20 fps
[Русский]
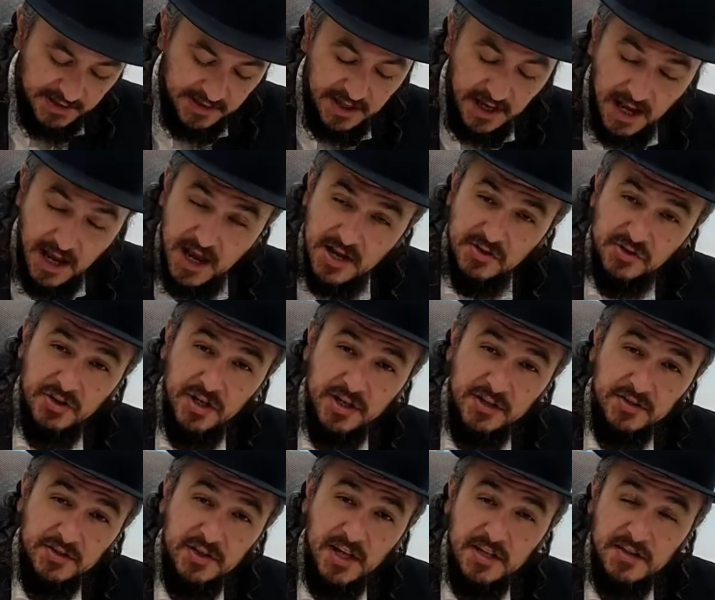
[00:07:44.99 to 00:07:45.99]

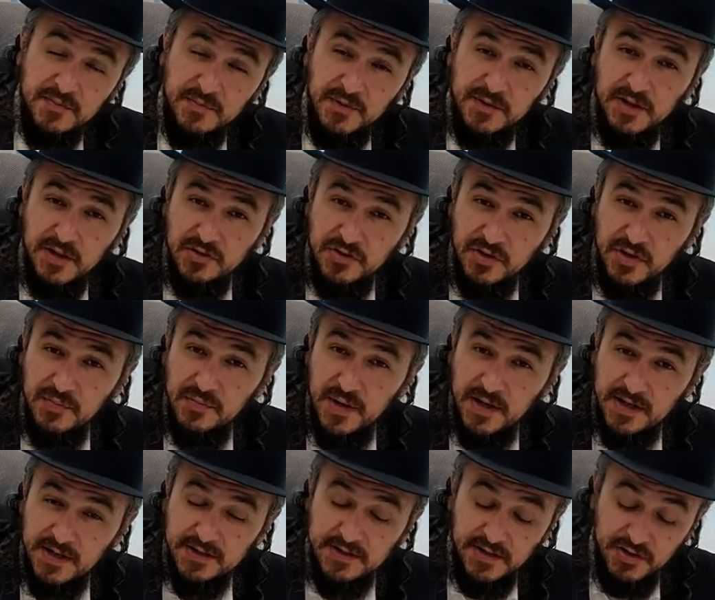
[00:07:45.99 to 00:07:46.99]
Каждый из нас мы должны
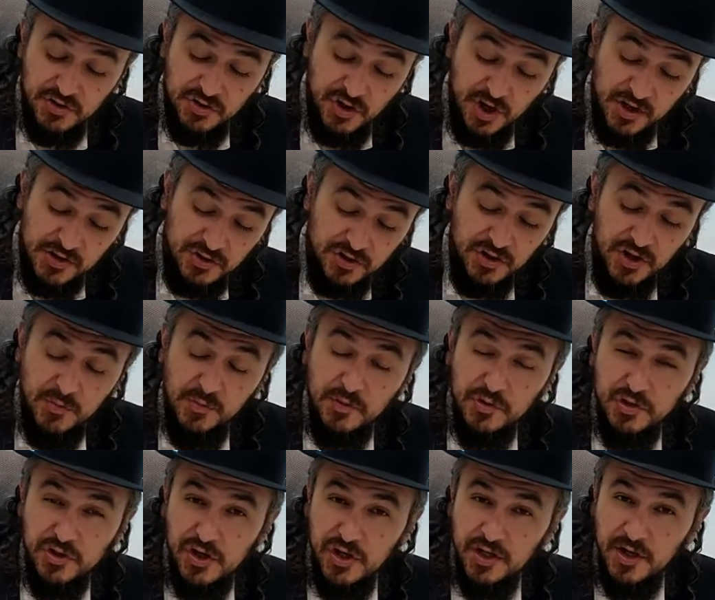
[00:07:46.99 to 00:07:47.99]
молиться. Женщина,
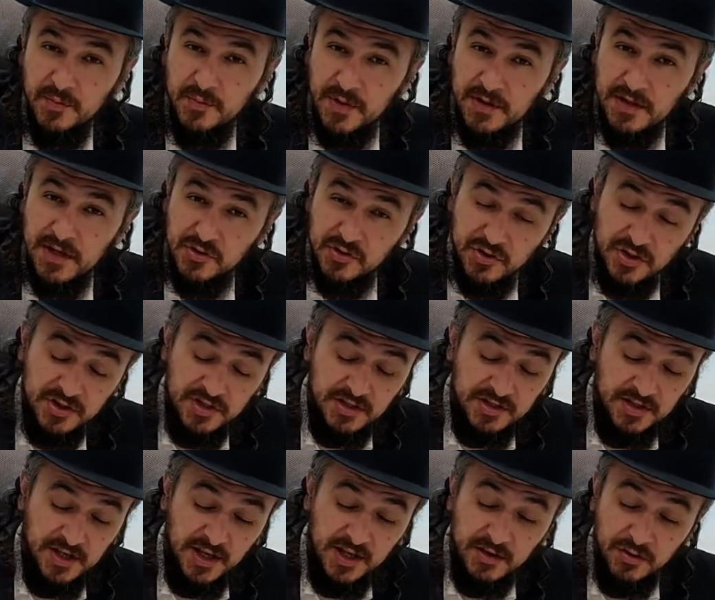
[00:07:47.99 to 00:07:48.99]
мужчина, мы должны
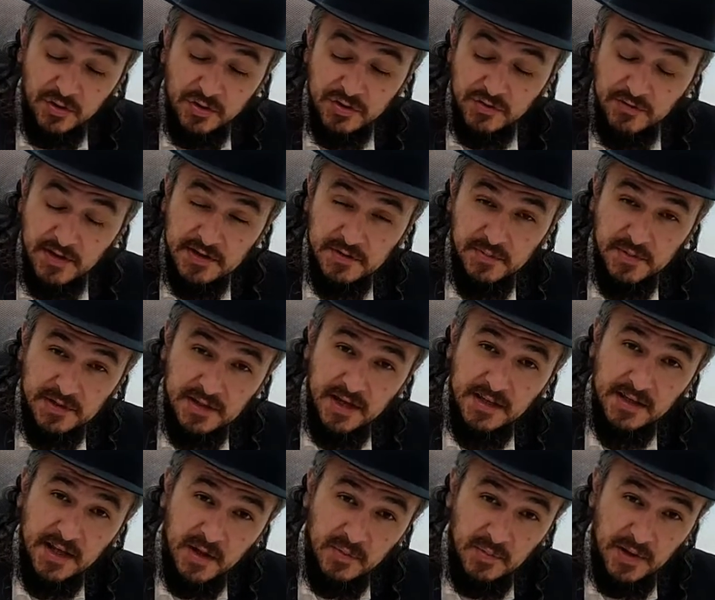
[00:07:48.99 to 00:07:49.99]
детей тоже
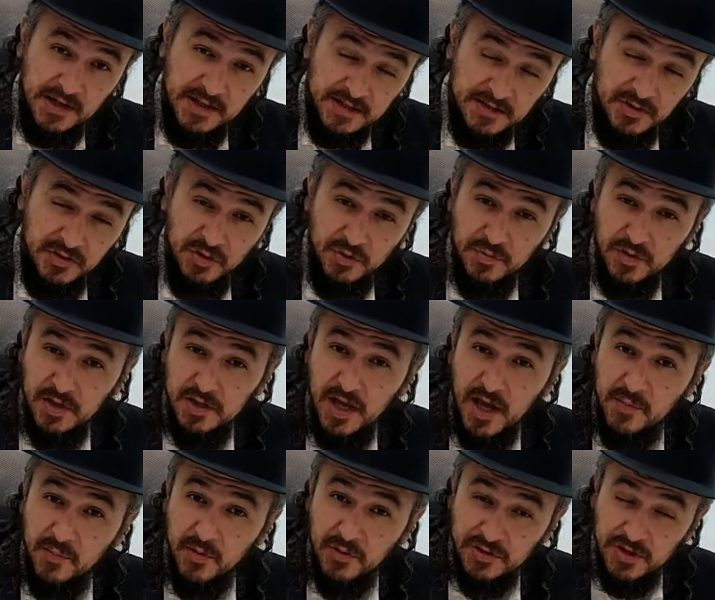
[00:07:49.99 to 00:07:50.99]
воспитать, как молиться, чтобы, не
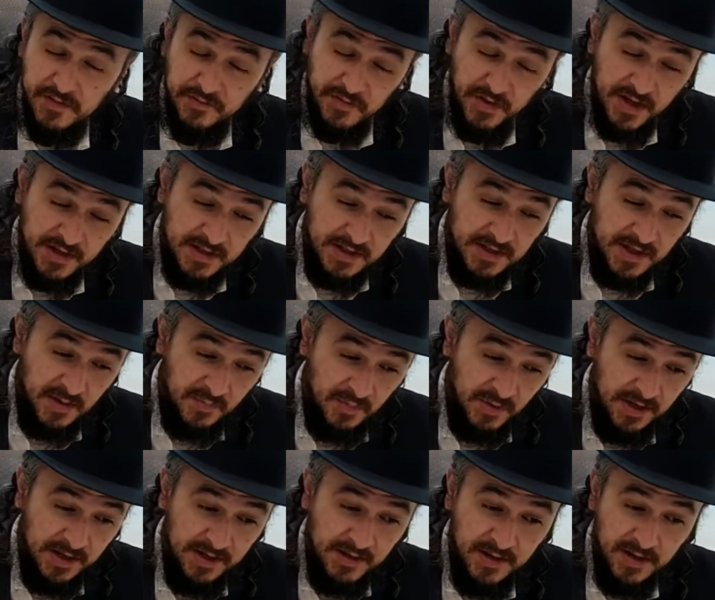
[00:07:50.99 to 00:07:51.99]
дай Бог, завтра они не
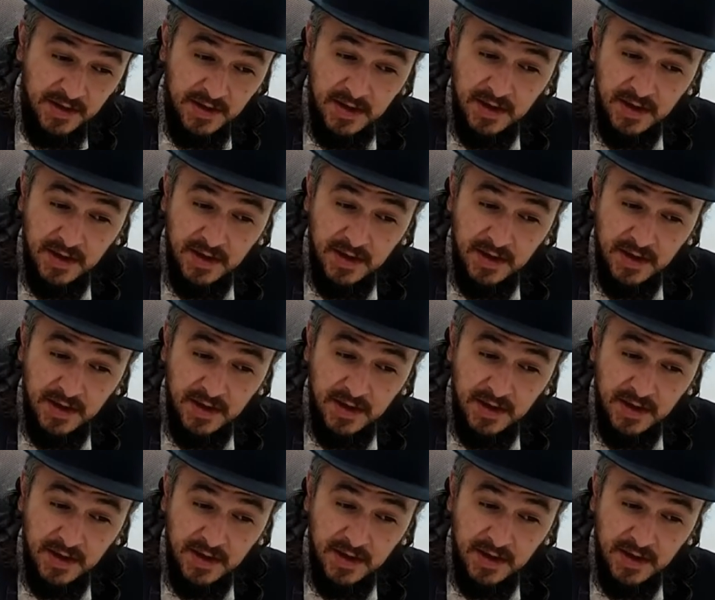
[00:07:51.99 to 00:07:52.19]
были